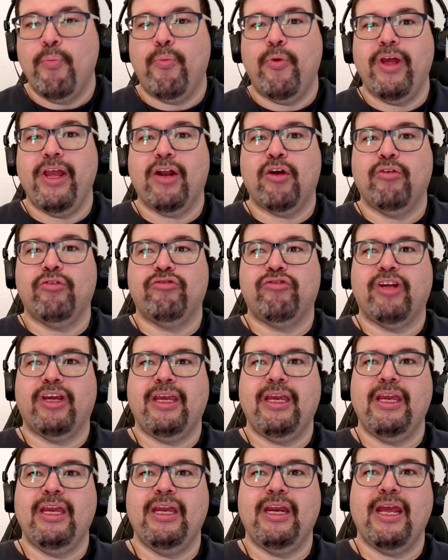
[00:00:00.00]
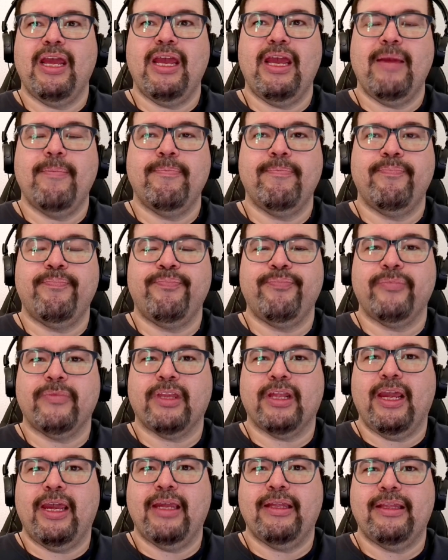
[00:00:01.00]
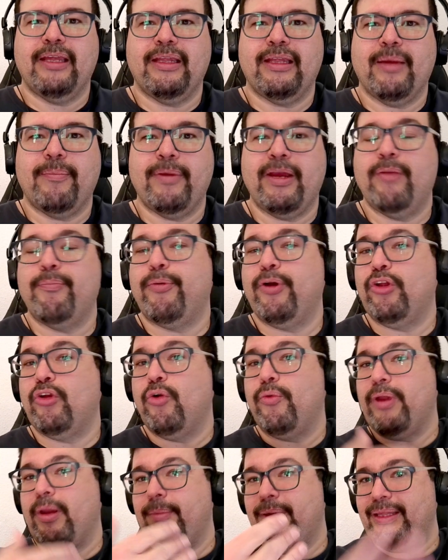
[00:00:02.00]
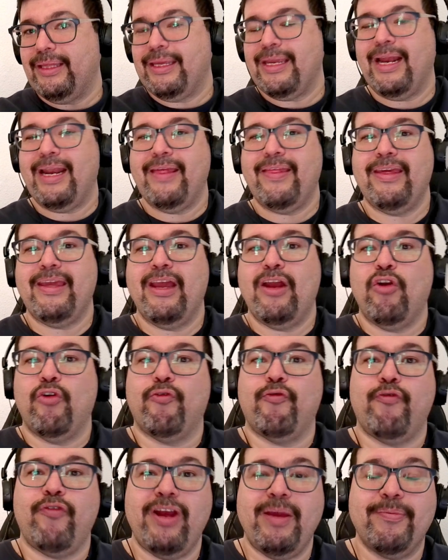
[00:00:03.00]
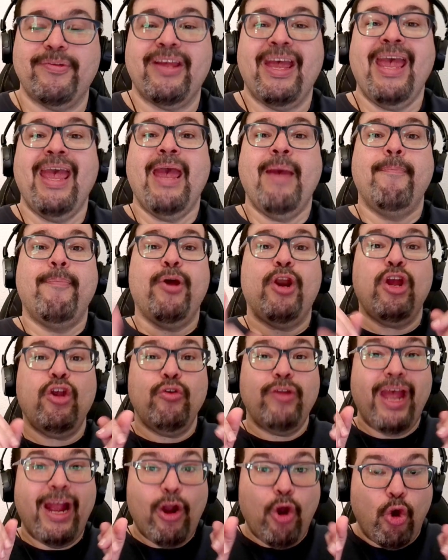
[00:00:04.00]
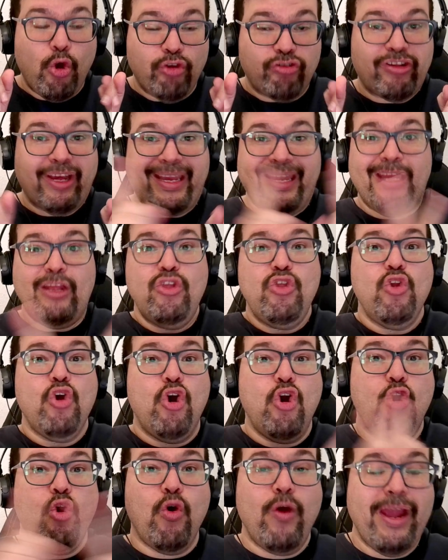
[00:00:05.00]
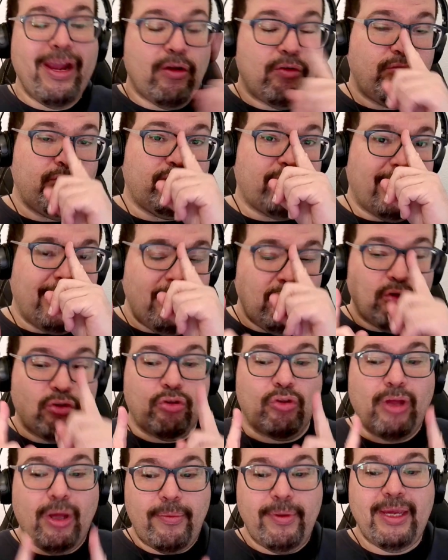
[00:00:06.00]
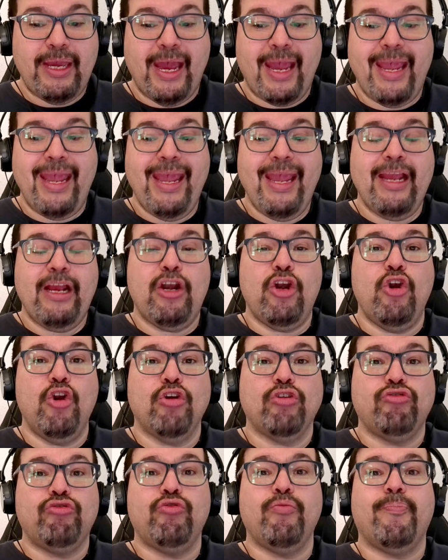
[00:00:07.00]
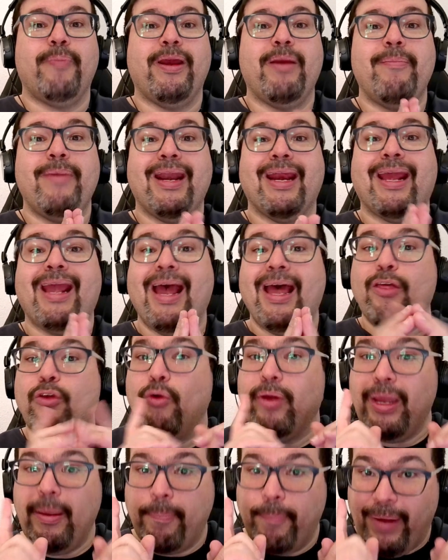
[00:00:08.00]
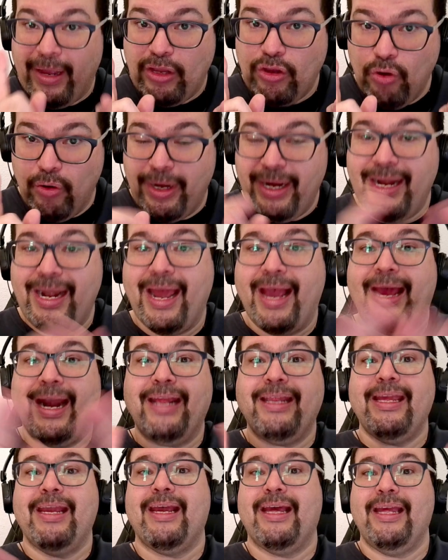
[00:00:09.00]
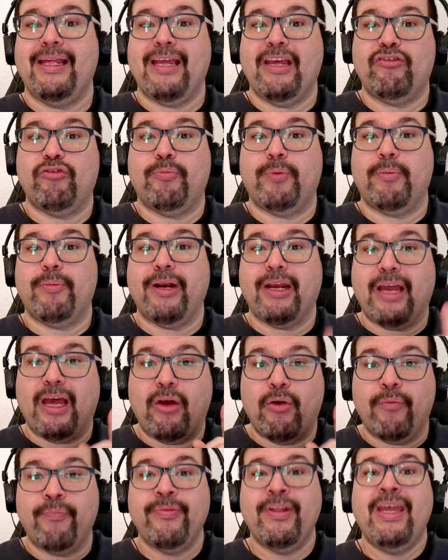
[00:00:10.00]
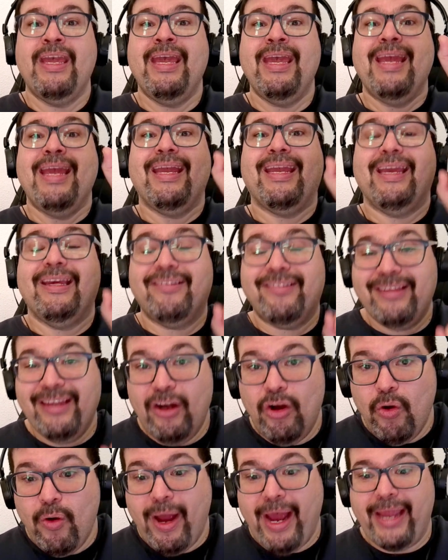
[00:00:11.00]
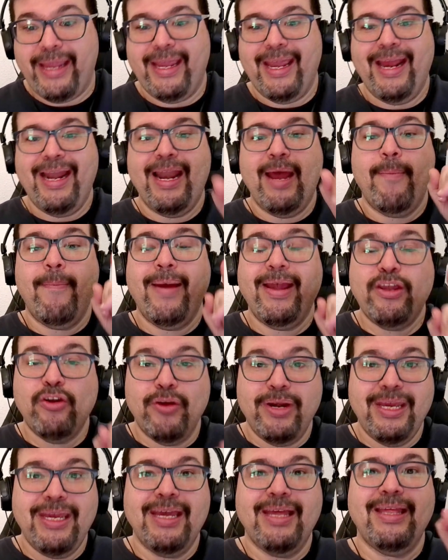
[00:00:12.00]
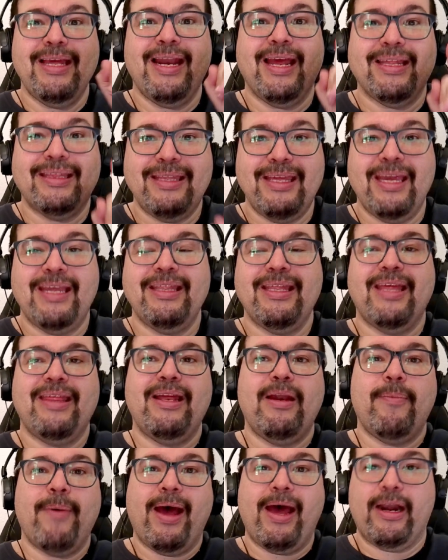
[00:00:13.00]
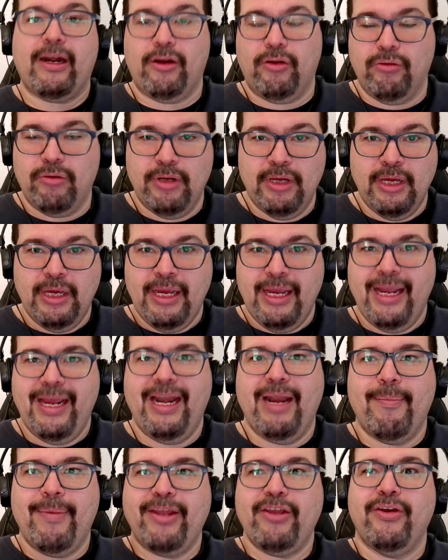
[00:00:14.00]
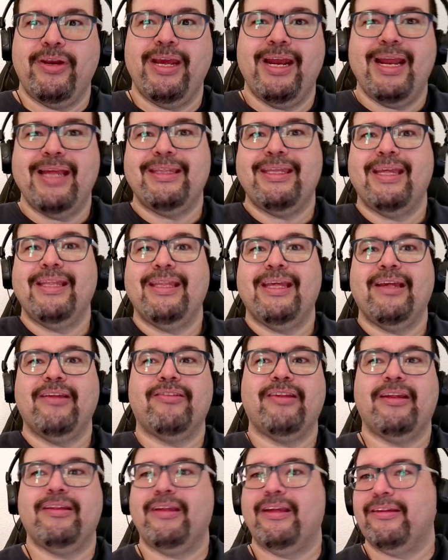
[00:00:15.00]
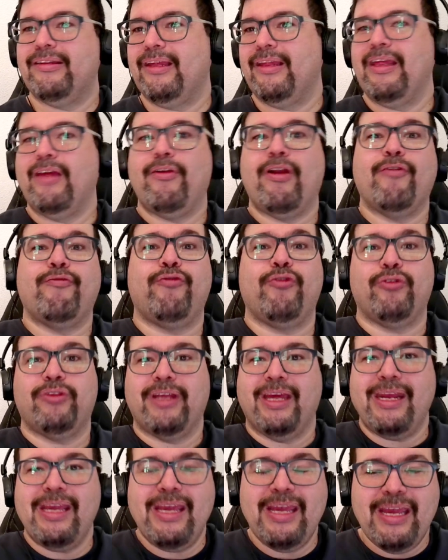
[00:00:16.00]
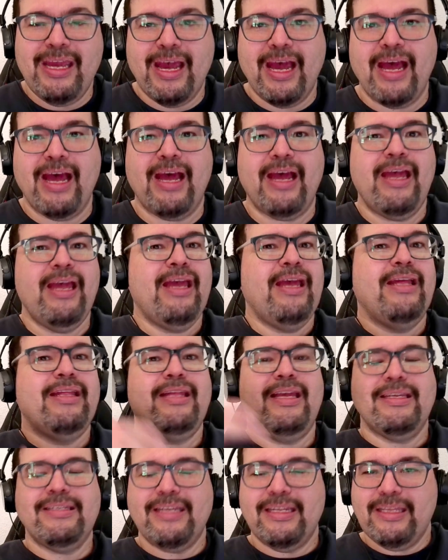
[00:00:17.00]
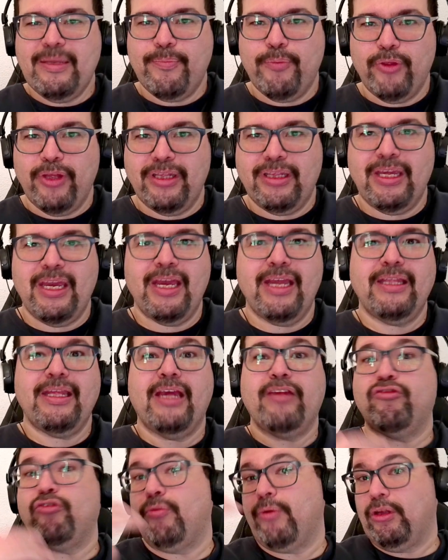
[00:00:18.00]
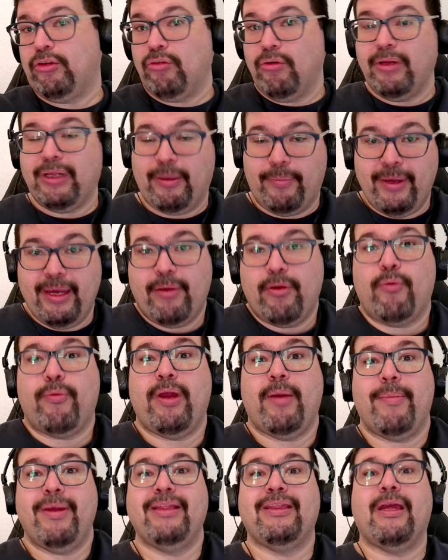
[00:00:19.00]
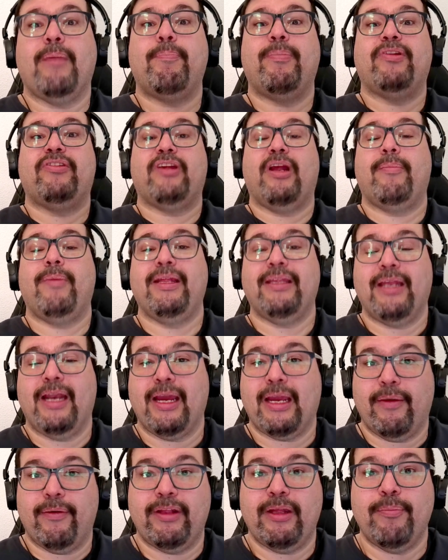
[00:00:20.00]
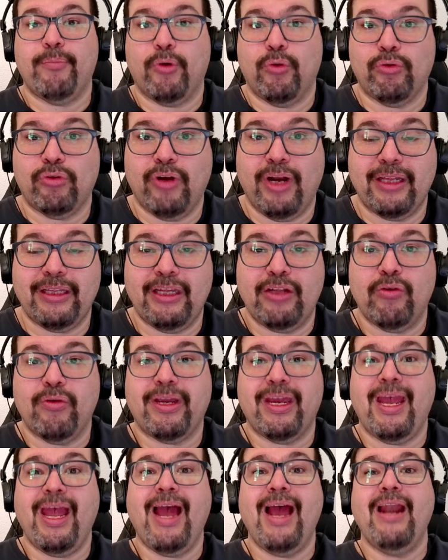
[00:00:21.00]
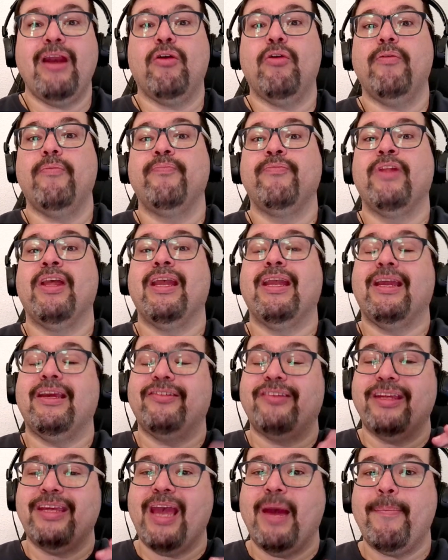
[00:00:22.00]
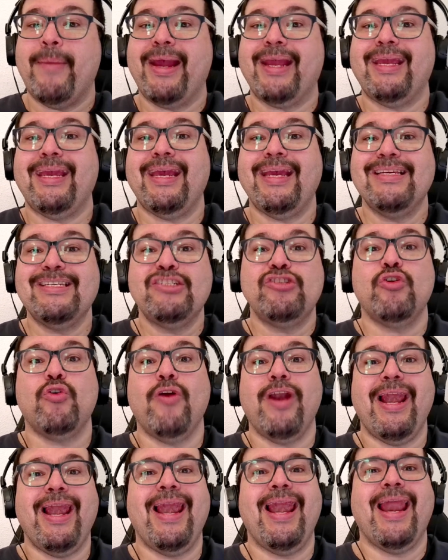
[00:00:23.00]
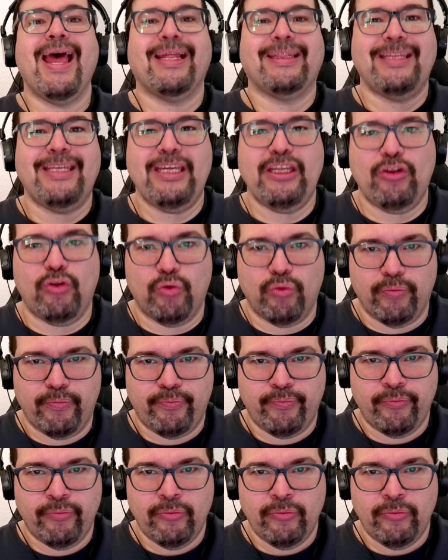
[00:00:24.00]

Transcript: Puedes conseguir em, este, también, bueno, obviamente ya les dije los flips, pero hay una cosa que no lo he conseguido todavía en los supermercados españoles, en las grandes cadenas de supermercados, que sí lo hay en la mayoría de las tiendas del barrio, en la mayoría de las tiendas de estas de las fruterías, de ese tipo de tiendas, sobre todo también, obviamente, especialmente las que venden productos latinos, que es algo que se llama queso latino